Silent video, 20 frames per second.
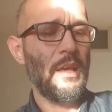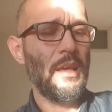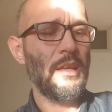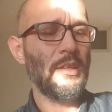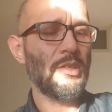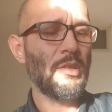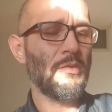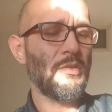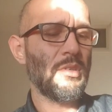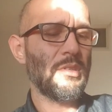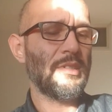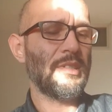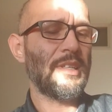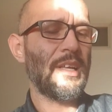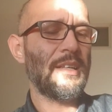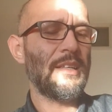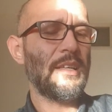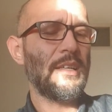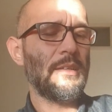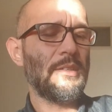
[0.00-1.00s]
i są to
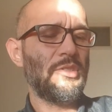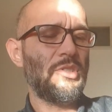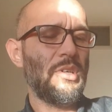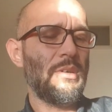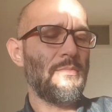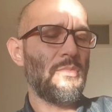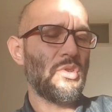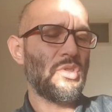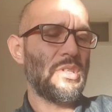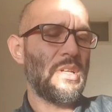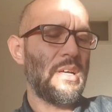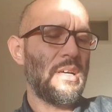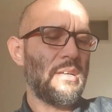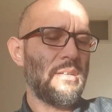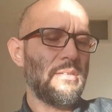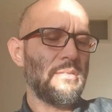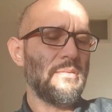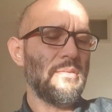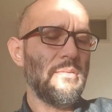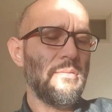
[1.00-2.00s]
stany, gdzie
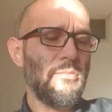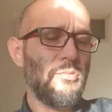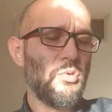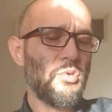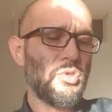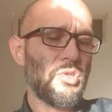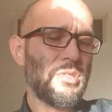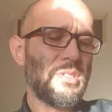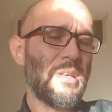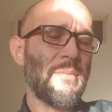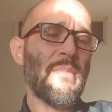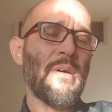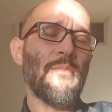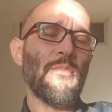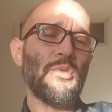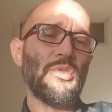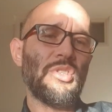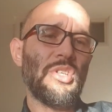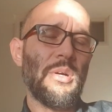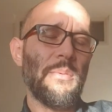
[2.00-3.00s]
można dużo
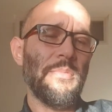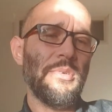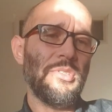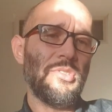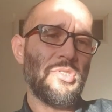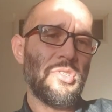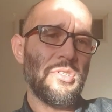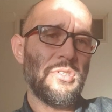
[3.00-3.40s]
samemu zrobić,